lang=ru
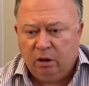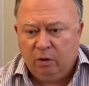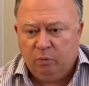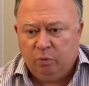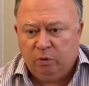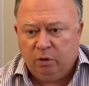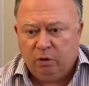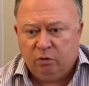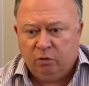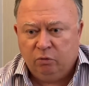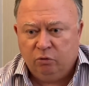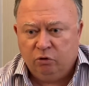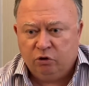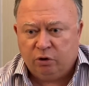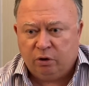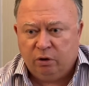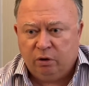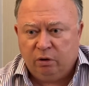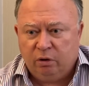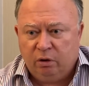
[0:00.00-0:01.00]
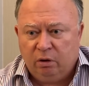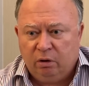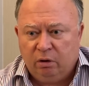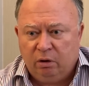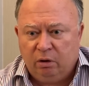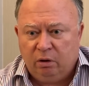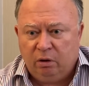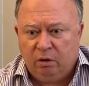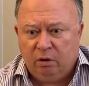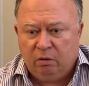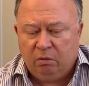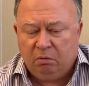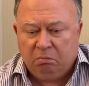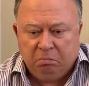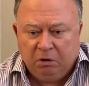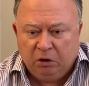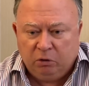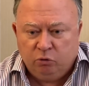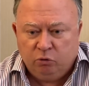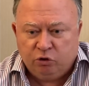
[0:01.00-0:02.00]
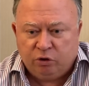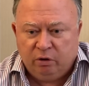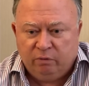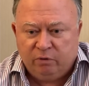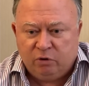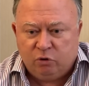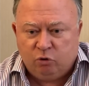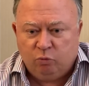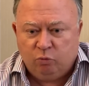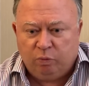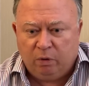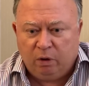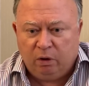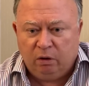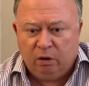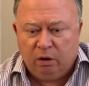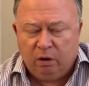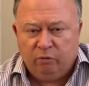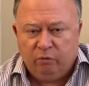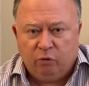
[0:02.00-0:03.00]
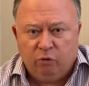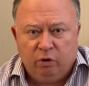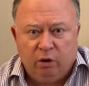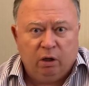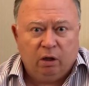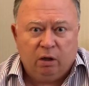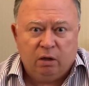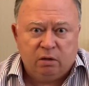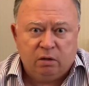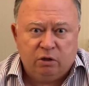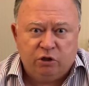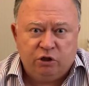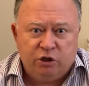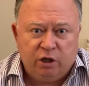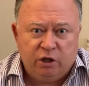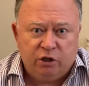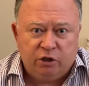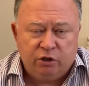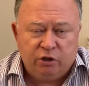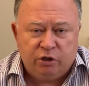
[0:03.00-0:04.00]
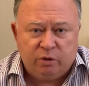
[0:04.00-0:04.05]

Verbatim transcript: Платошкина, и Платошкин выступал на «Авроре» гораздо чаще,